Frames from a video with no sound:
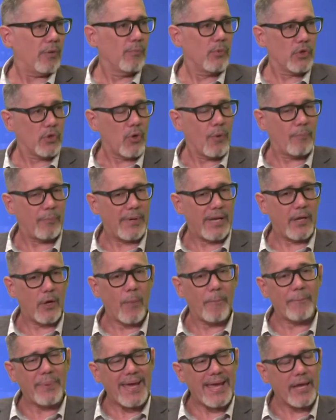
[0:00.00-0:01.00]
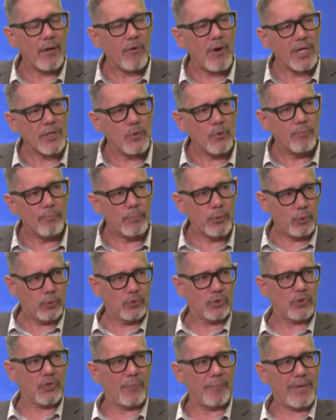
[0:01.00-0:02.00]
es muy complejo, pero hay un
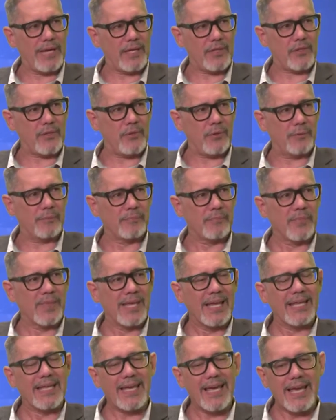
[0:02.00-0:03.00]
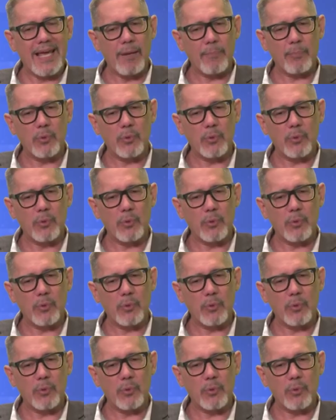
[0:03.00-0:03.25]
punto medio y es el